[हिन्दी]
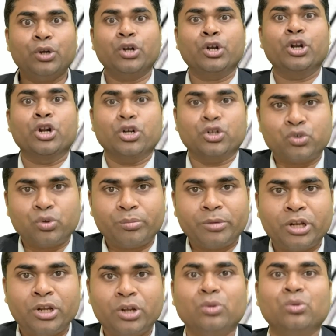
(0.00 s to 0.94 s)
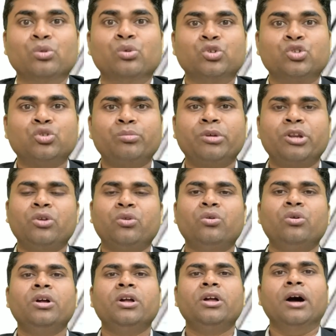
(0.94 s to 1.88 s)
डेढ़ सौ में ले लो दो सौ में ले
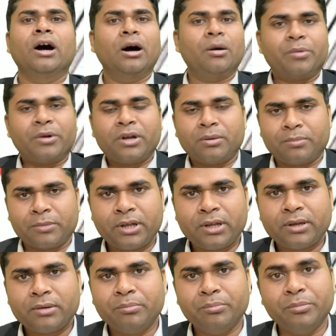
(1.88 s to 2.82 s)
लो अपना अपना